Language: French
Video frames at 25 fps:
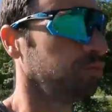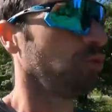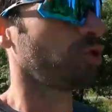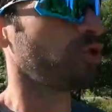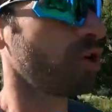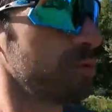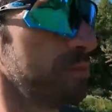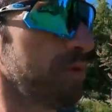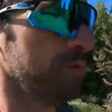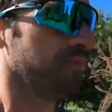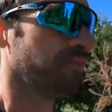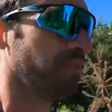
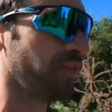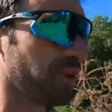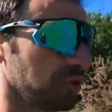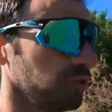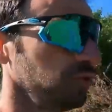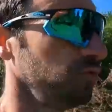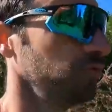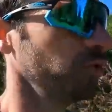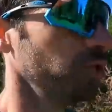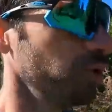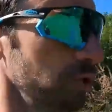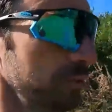pour quand même
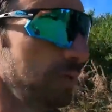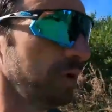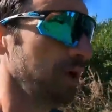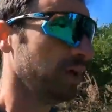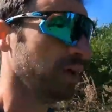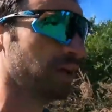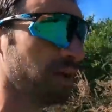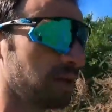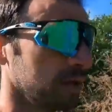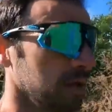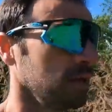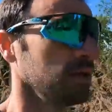faire du volume
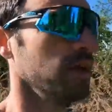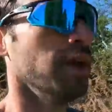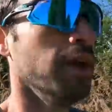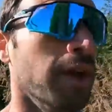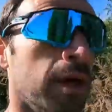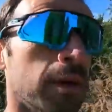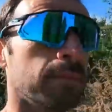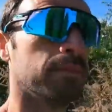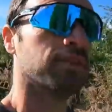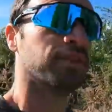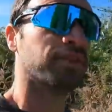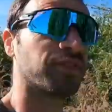
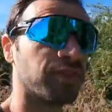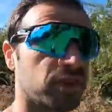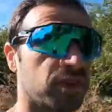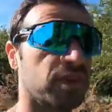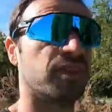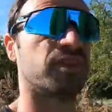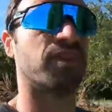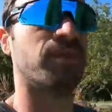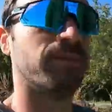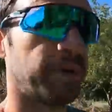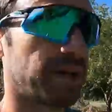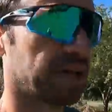mais sans
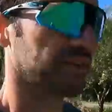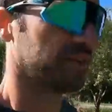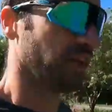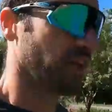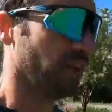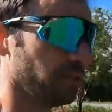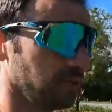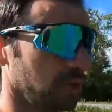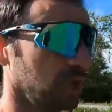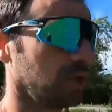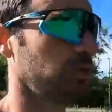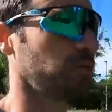les
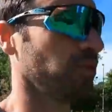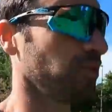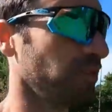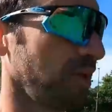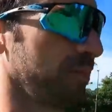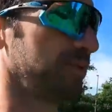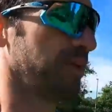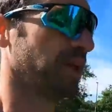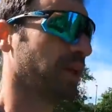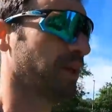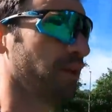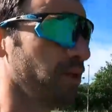impacts de la
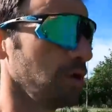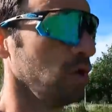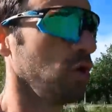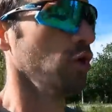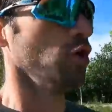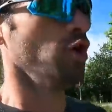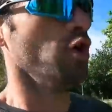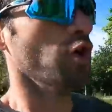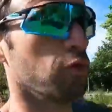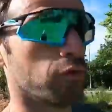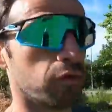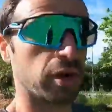course à pied.
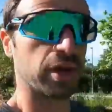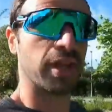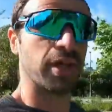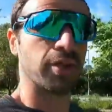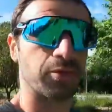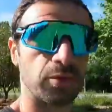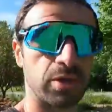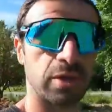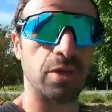Voilà,